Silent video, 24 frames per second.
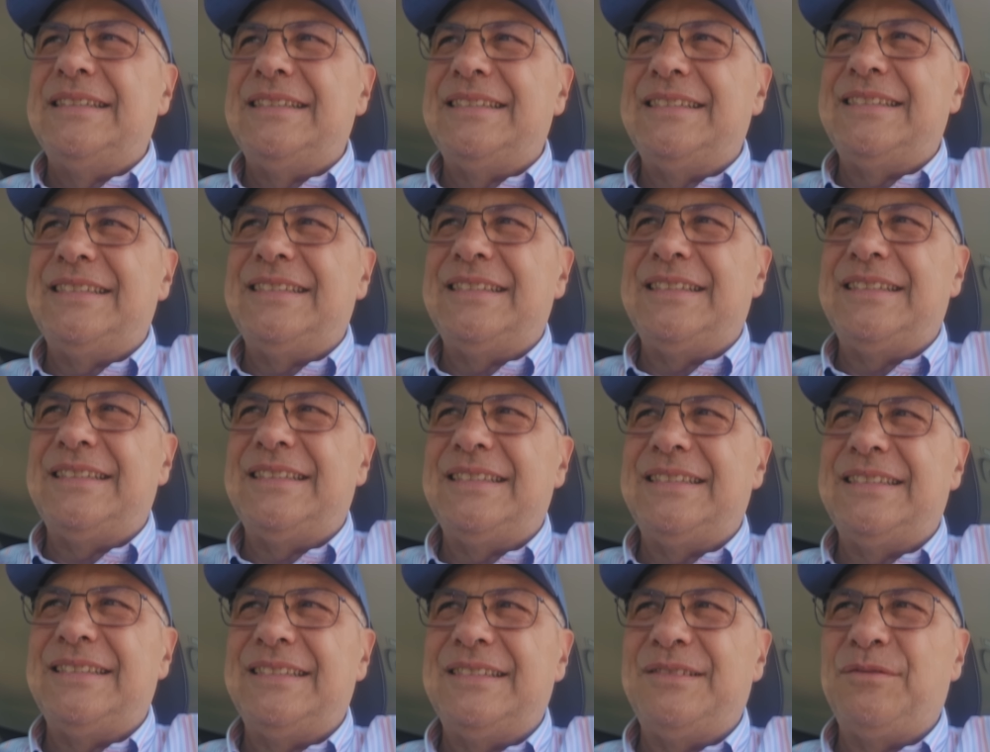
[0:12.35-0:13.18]
eh,
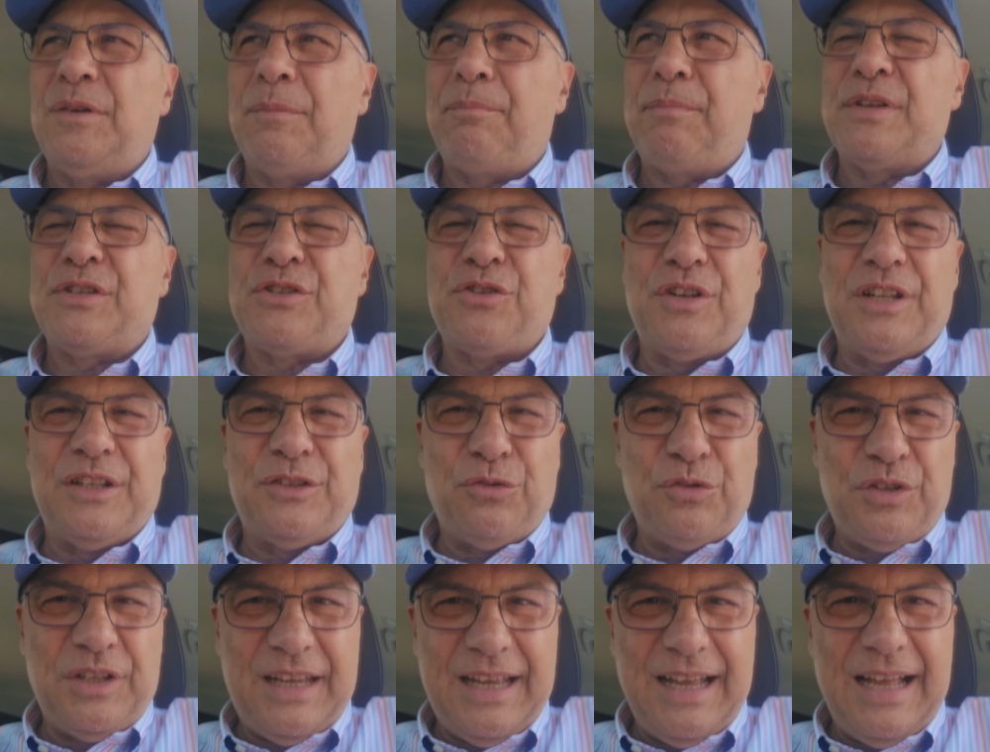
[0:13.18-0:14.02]
un
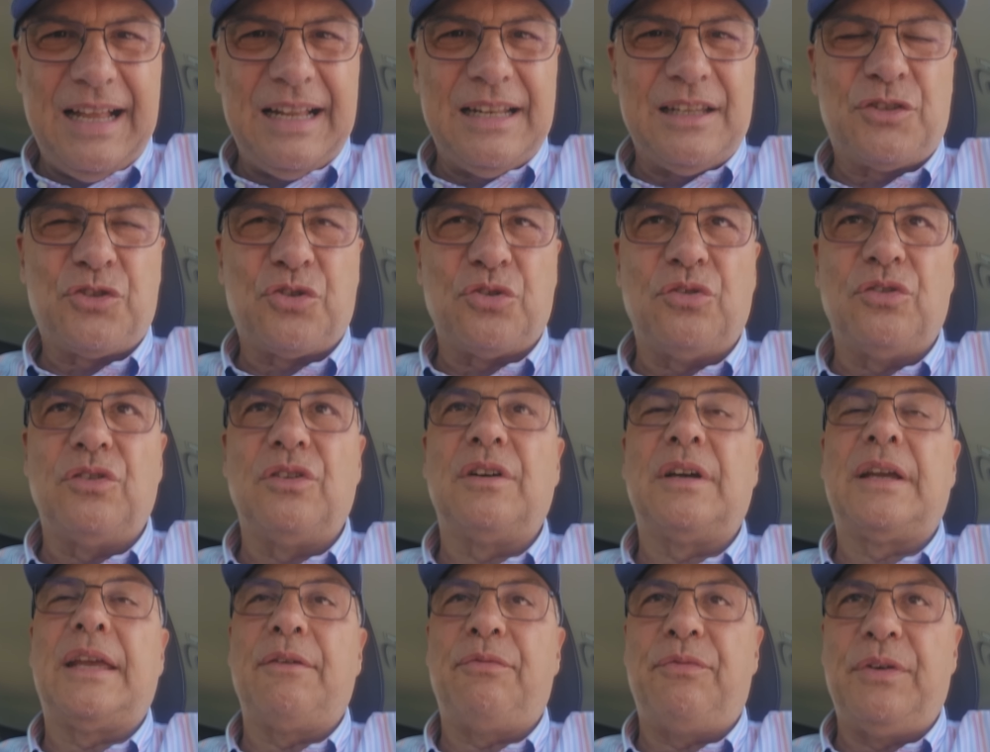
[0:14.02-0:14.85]
appassionato di
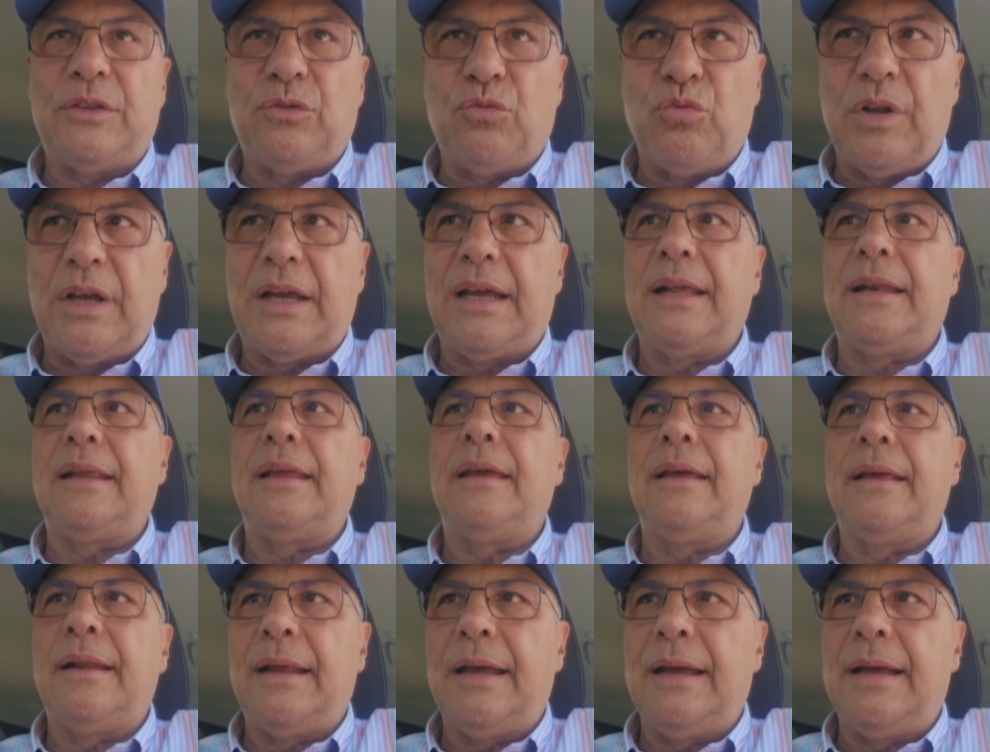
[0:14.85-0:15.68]
calcio che ha fatto una
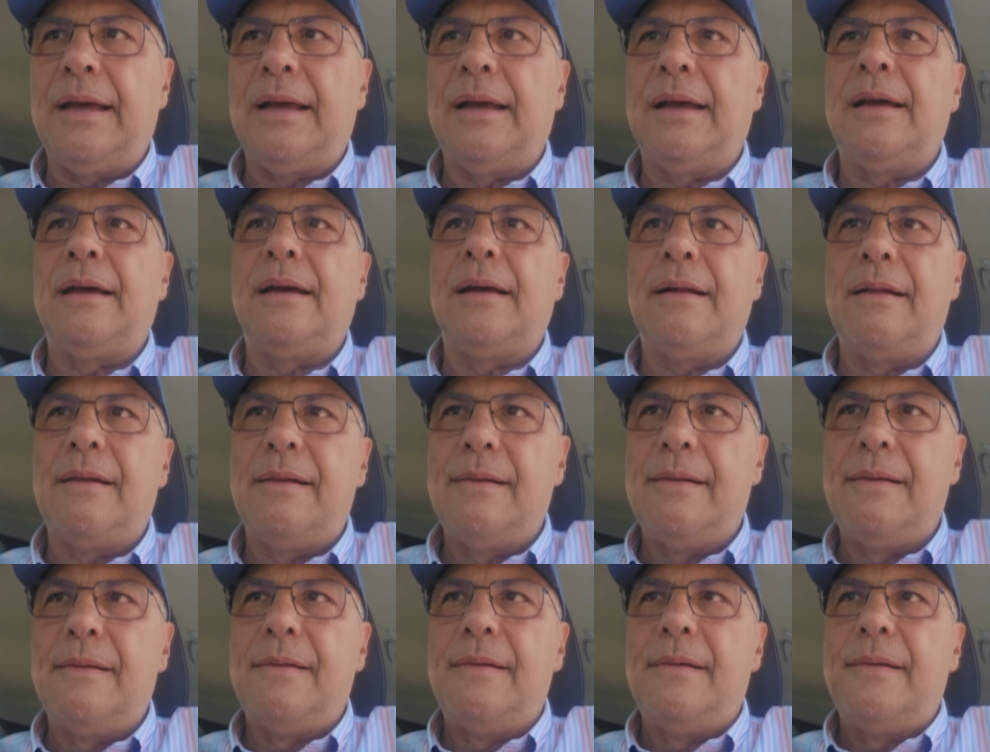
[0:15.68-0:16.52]
carriera
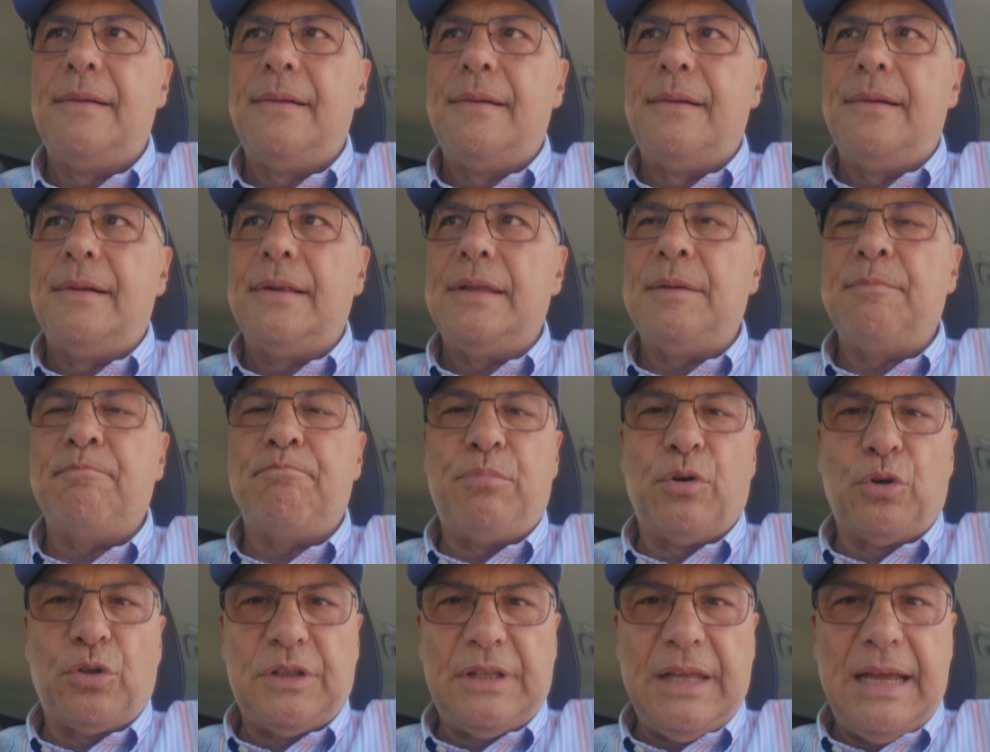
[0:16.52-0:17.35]

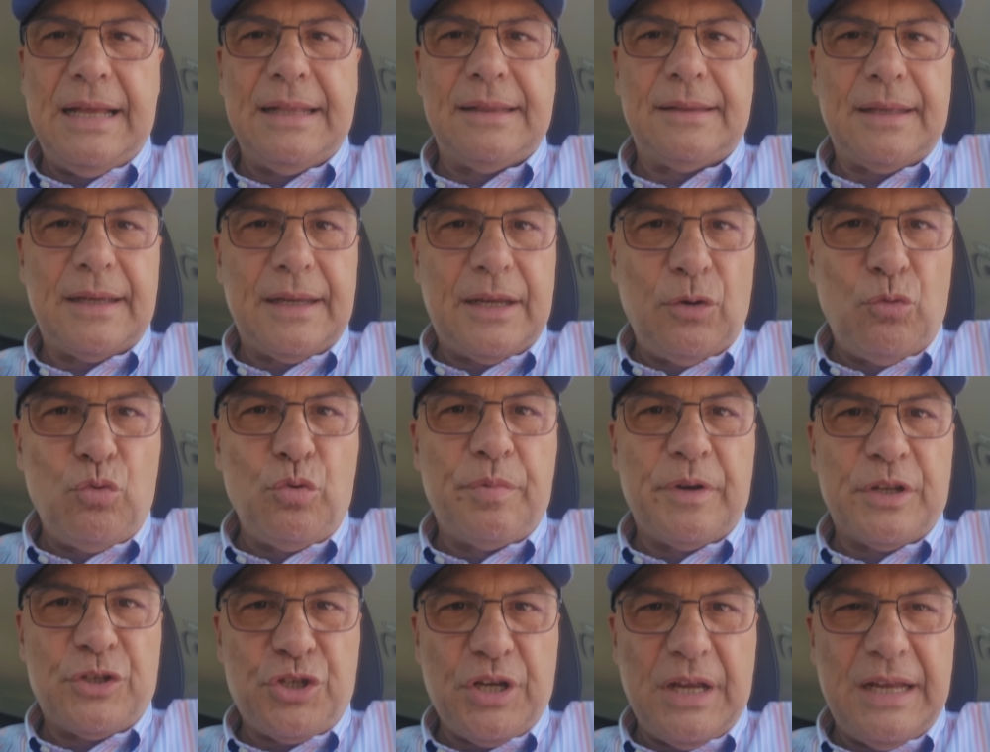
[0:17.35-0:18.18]
importante, anche lui
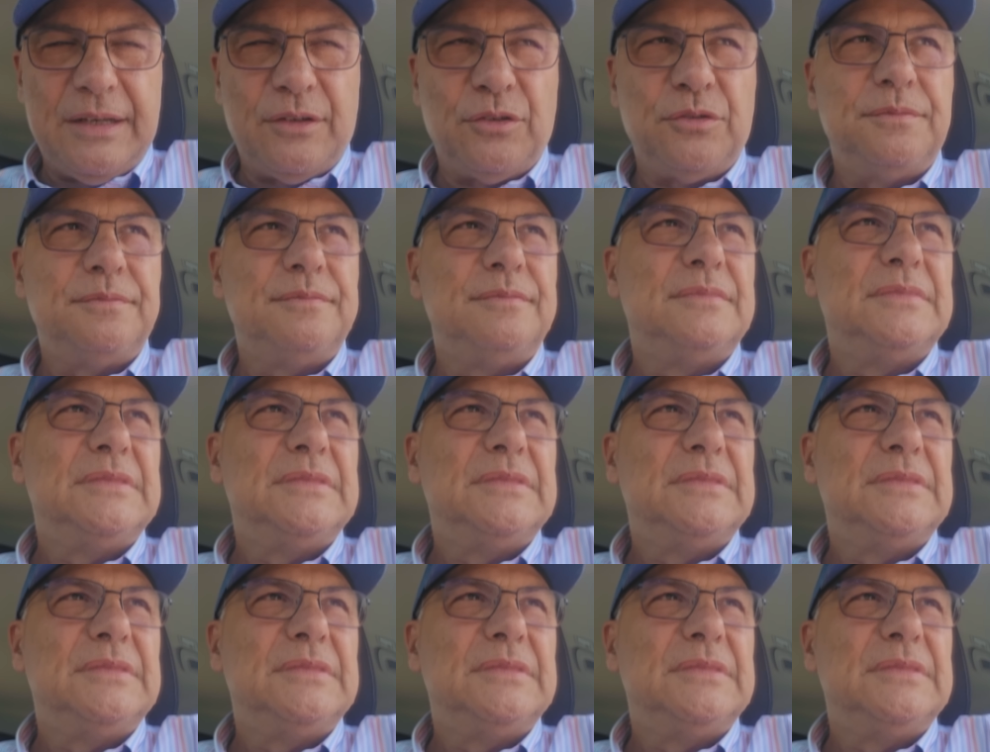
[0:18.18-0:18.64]
bresciano.